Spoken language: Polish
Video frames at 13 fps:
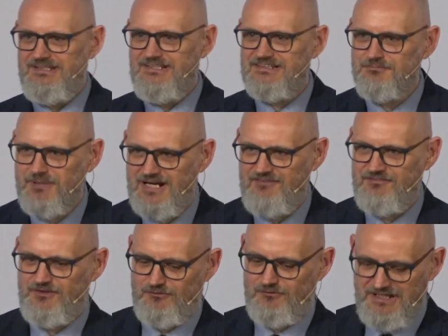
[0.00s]
jest
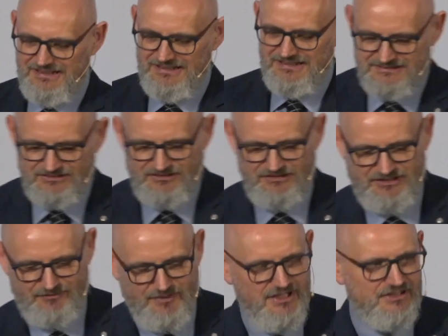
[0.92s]
prawdą, jest
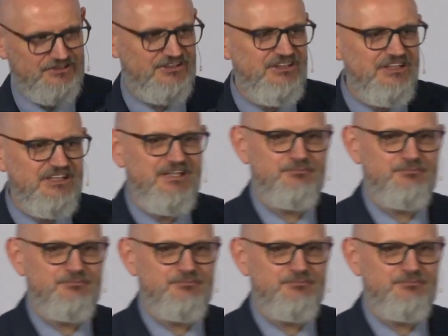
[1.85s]
życiem, że nikt